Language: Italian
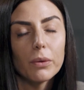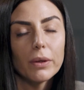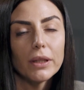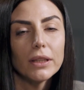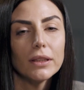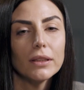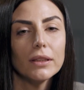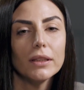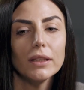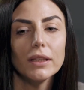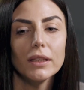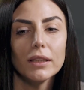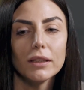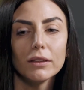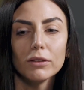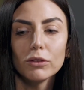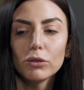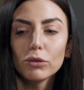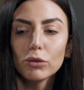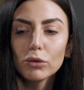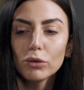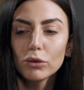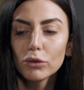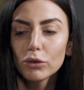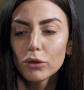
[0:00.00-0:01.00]
quindi
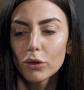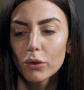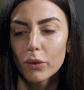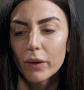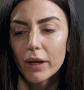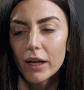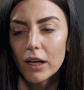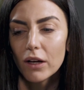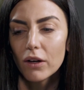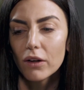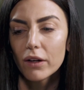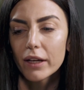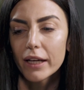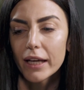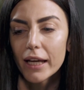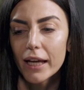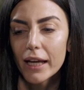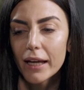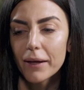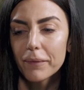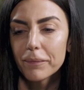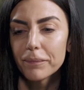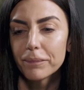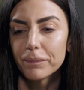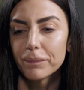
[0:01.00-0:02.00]
in tutto quello
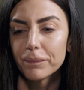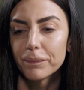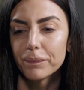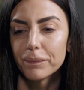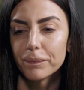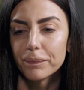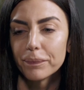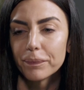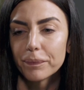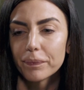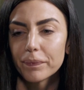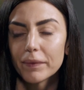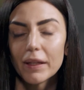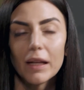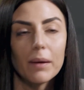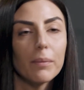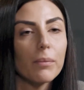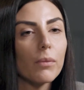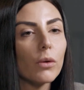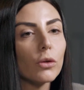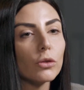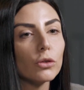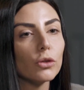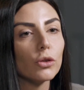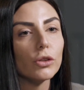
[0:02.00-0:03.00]
che mh, nel
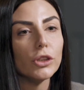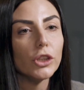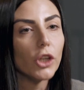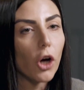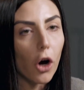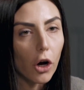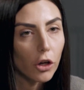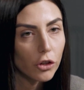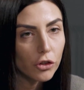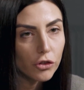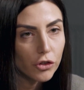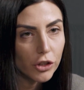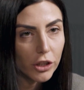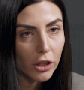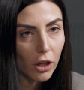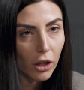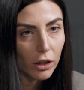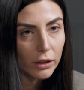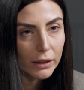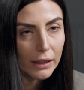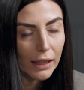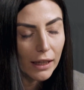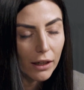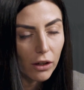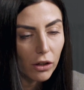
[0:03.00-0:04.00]
mondo di oggi,
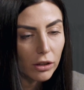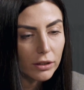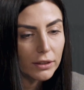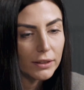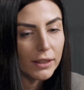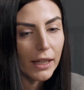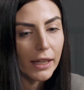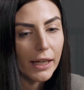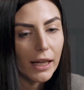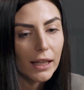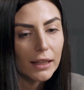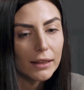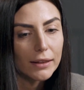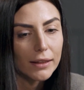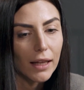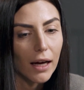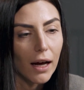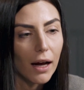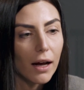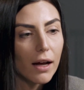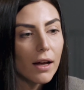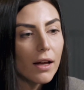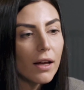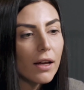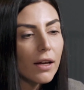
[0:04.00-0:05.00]
no, nella nostra
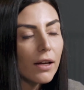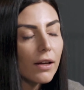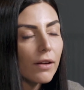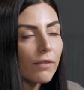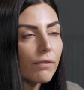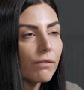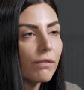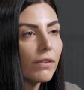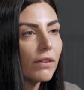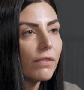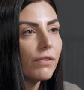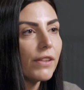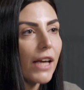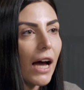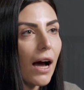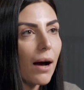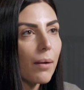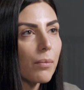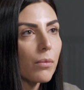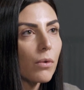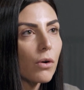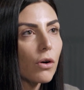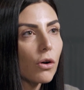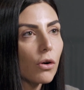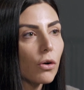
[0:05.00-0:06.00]
realtà,
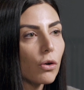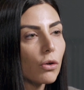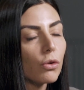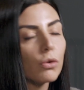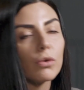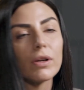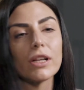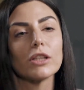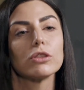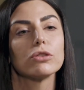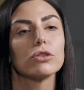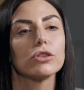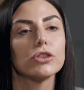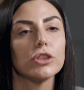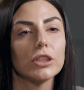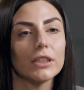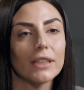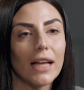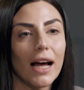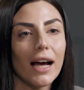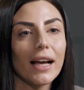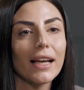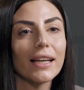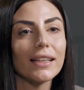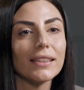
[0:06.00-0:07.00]
viviamo con una
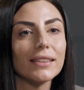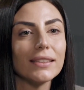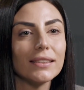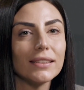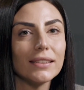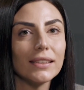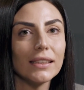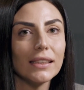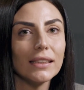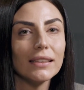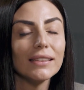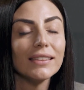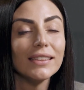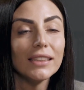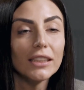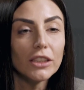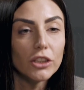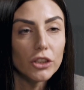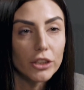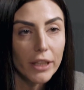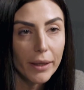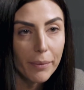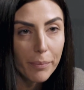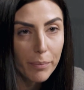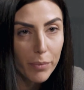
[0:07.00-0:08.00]
società che si
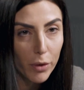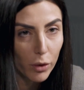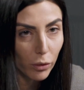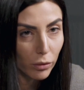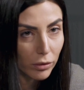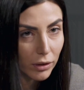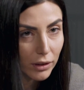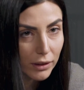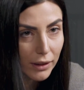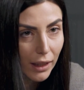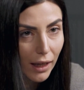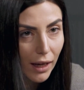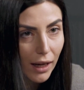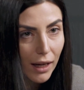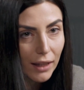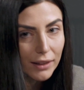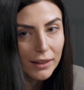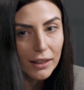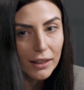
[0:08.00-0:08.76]
dice pronta